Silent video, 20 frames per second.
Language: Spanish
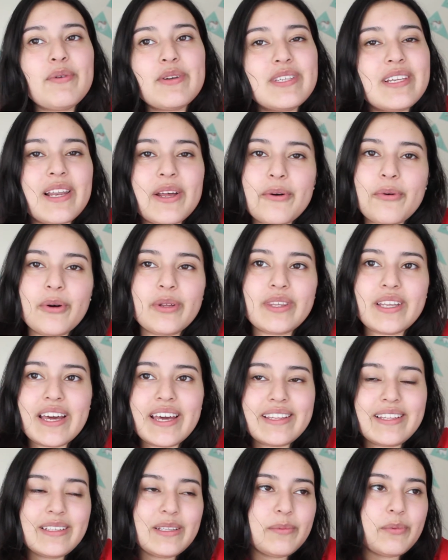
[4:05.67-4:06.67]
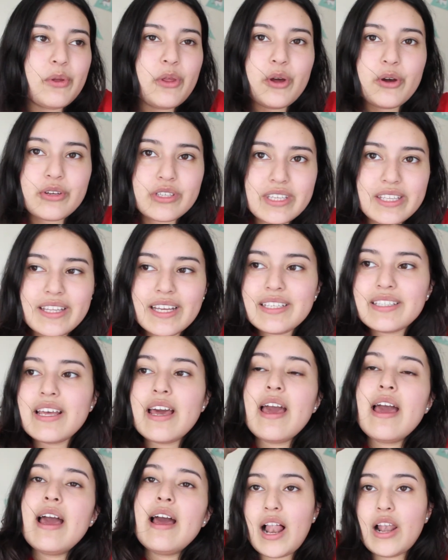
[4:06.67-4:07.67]
por si les gusta este tipo de cositas.
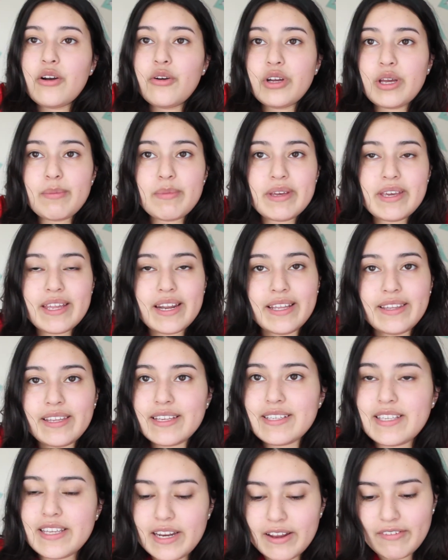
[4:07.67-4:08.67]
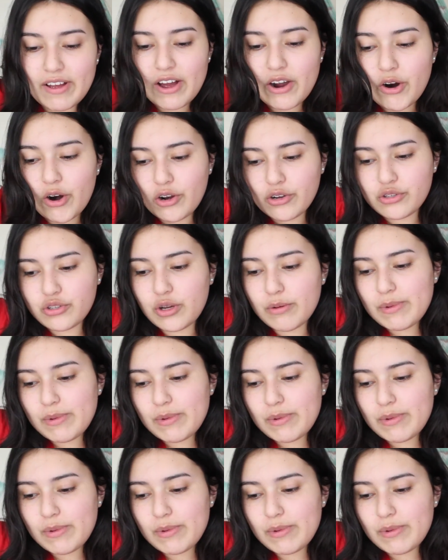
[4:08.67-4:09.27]
Algo que me quieran decir abajo en los